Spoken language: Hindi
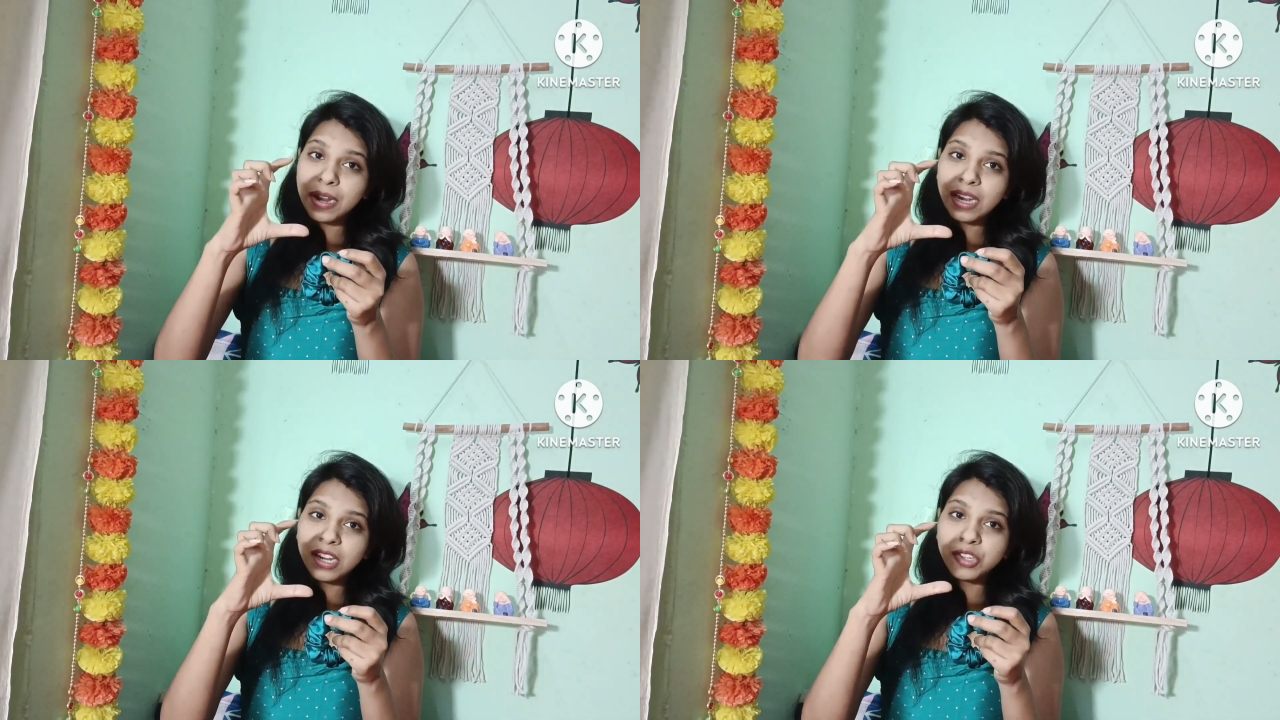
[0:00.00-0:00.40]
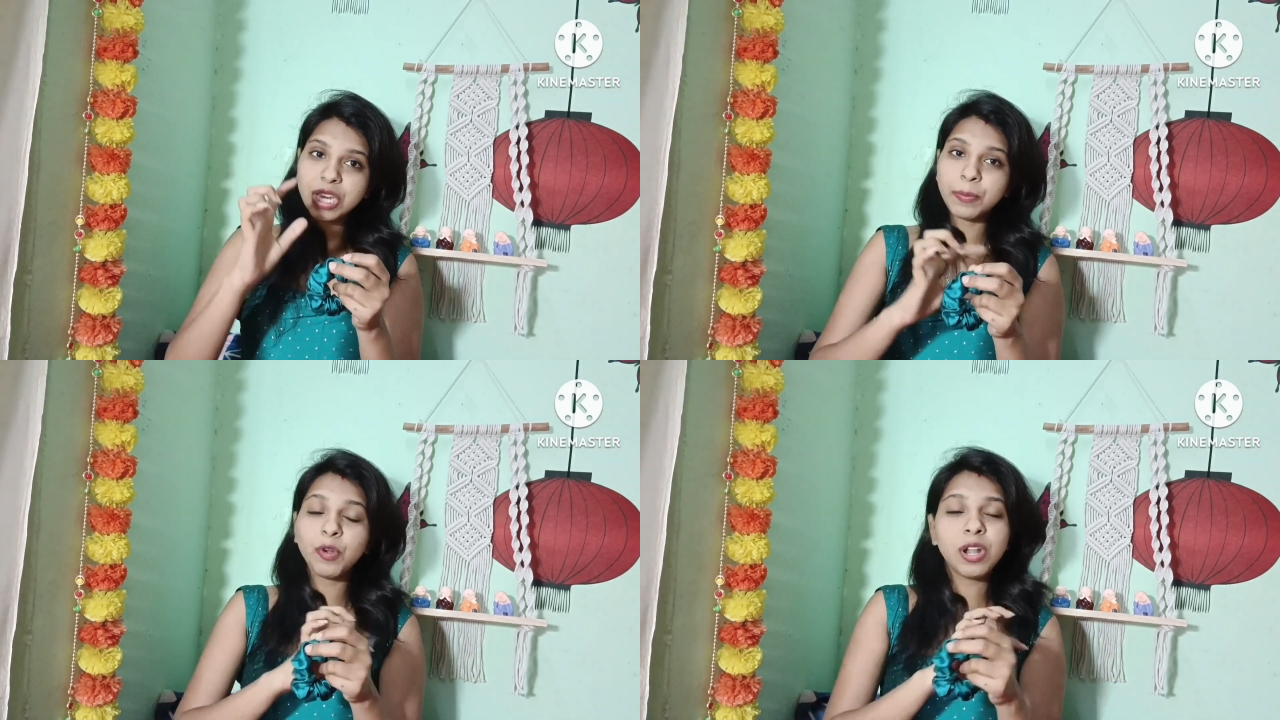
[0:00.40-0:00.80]
कपड़ा ले
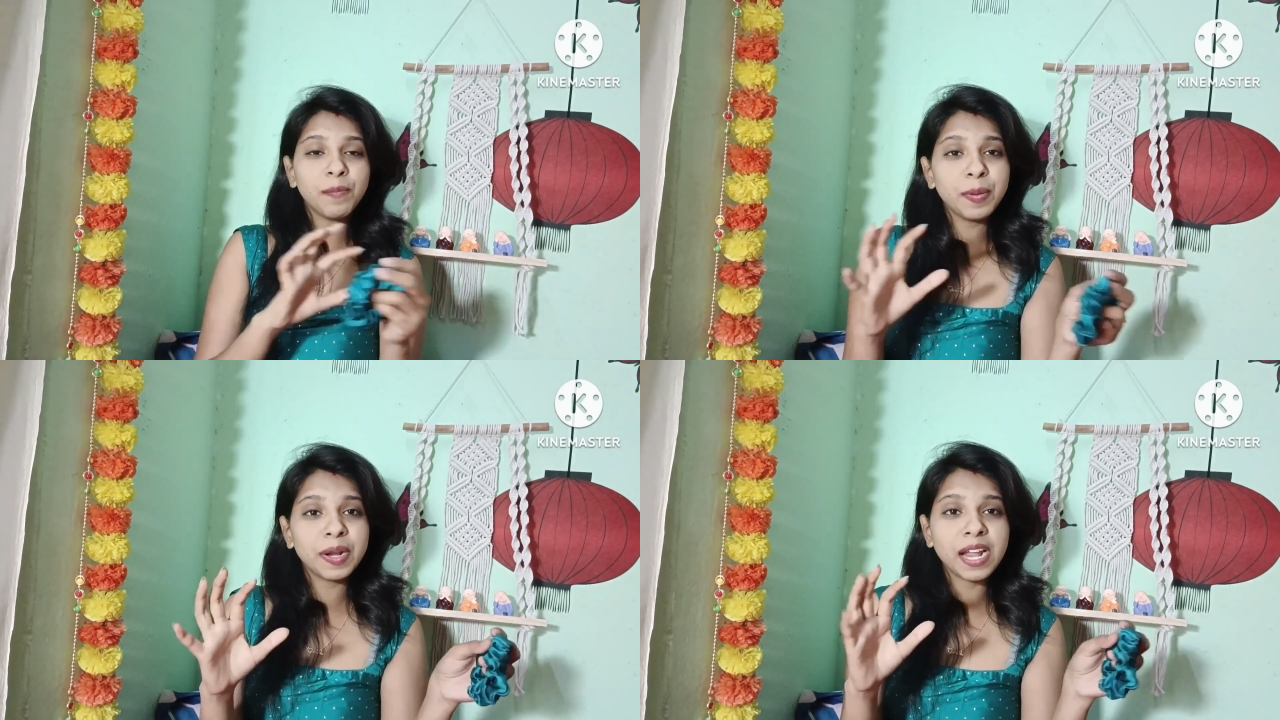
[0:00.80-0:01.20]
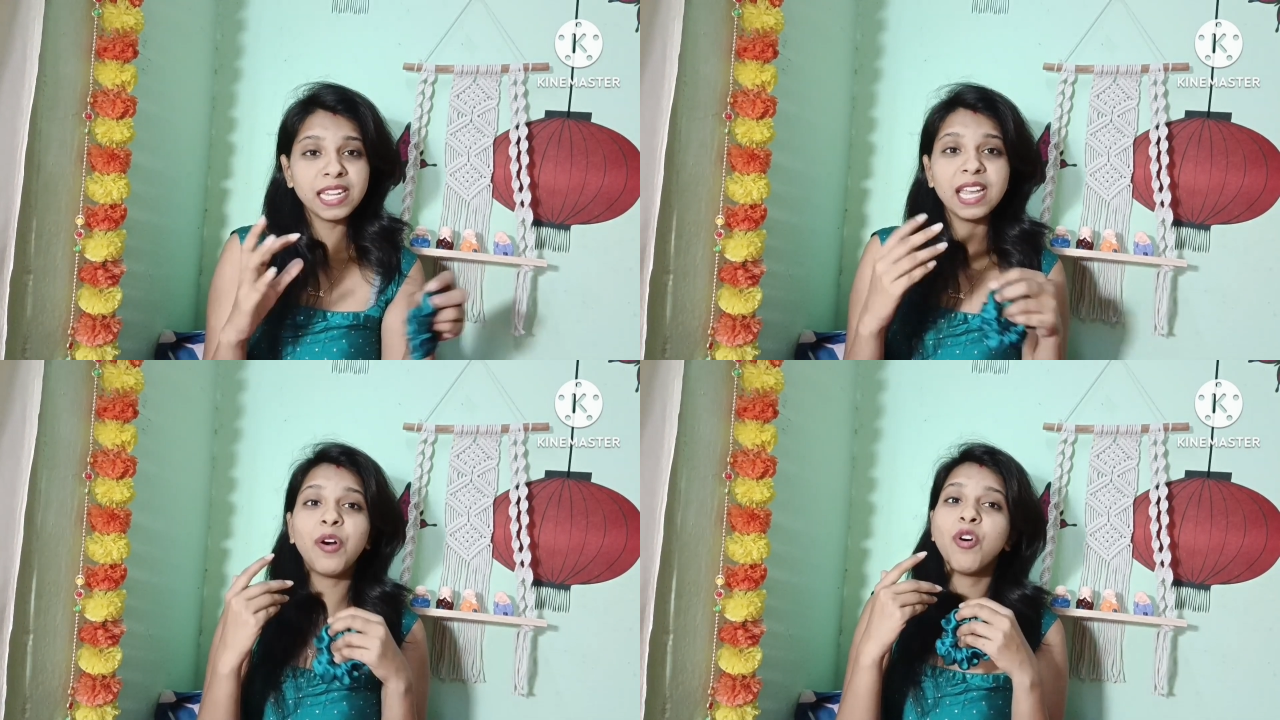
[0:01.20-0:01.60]
लीजिए आपको लंबी
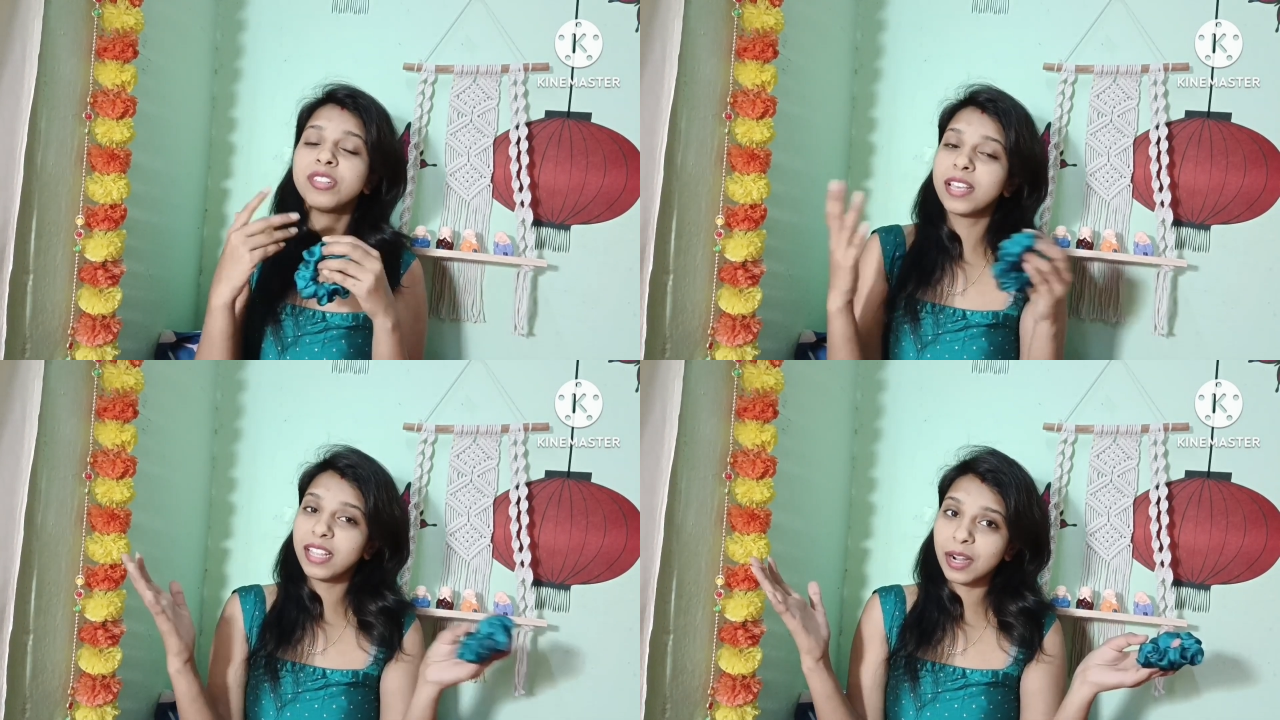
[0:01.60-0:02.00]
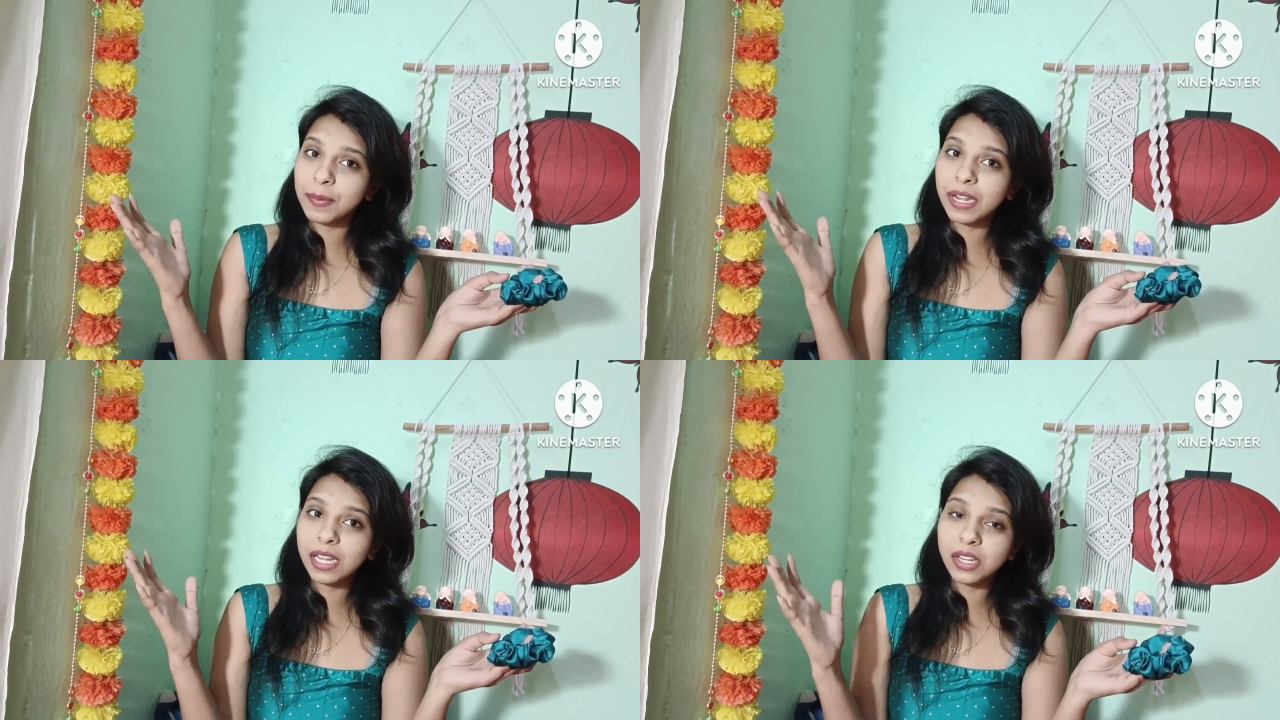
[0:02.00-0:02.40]
बनानी है और ज़्यादा
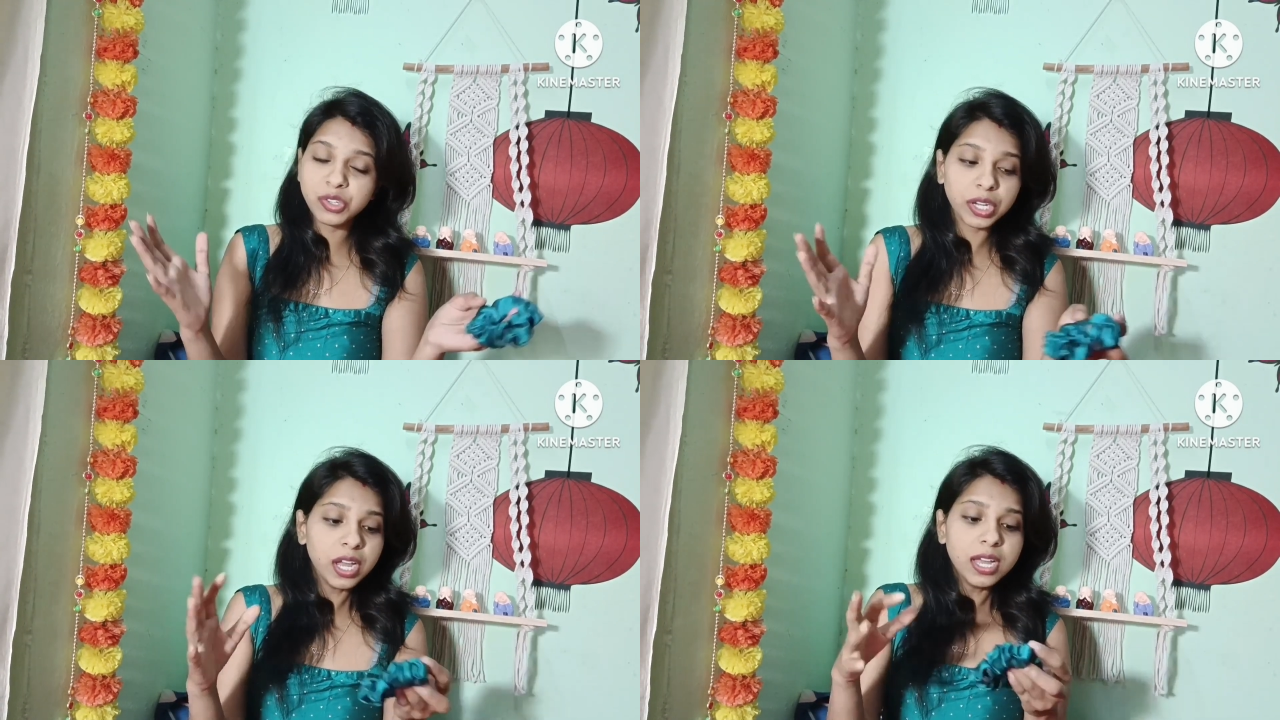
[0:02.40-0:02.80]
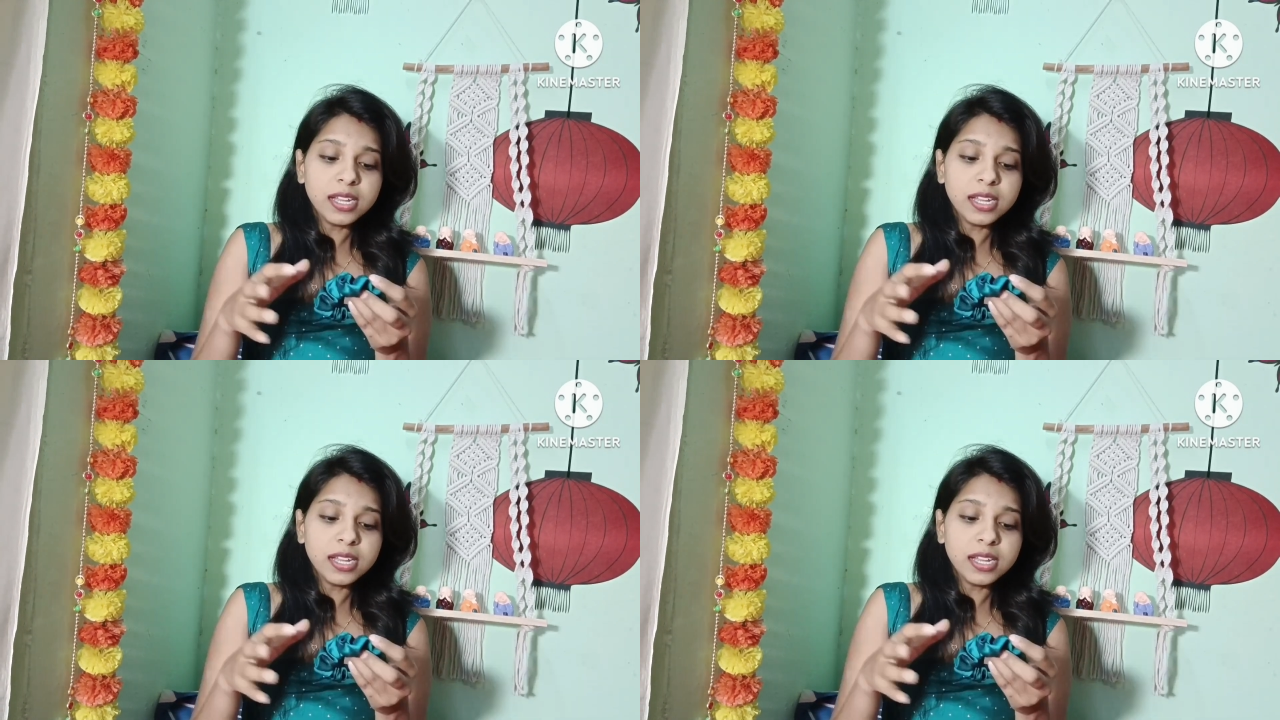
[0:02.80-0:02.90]
कपड़ा ले लीजिए